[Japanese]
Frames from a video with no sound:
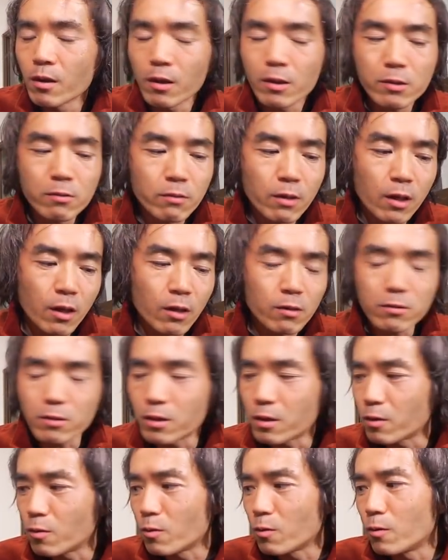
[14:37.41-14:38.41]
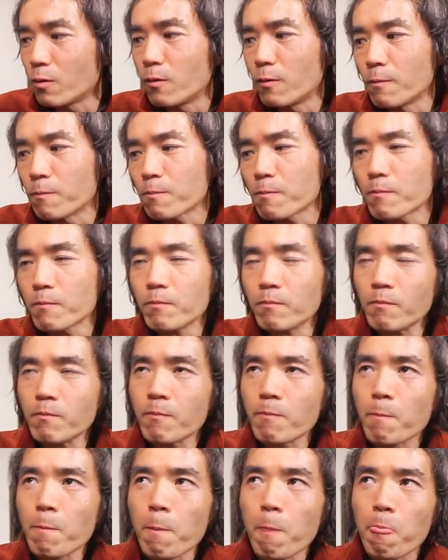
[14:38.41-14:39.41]
味わいあるけど、
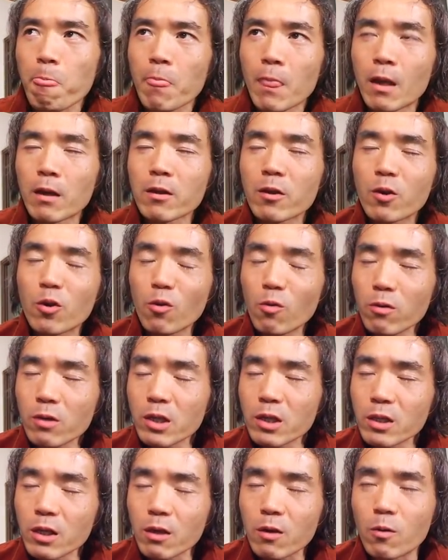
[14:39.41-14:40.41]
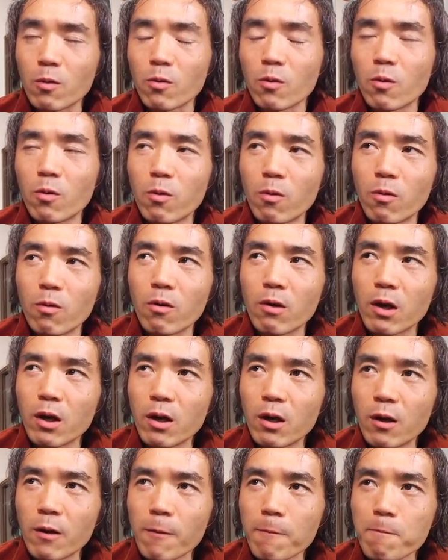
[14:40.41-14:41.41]
京きな粉の方
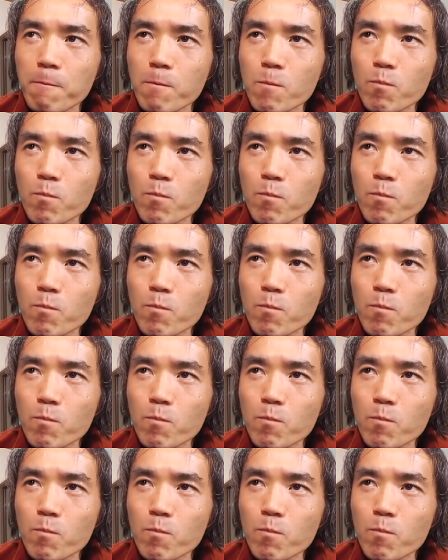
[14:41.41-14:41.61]
が、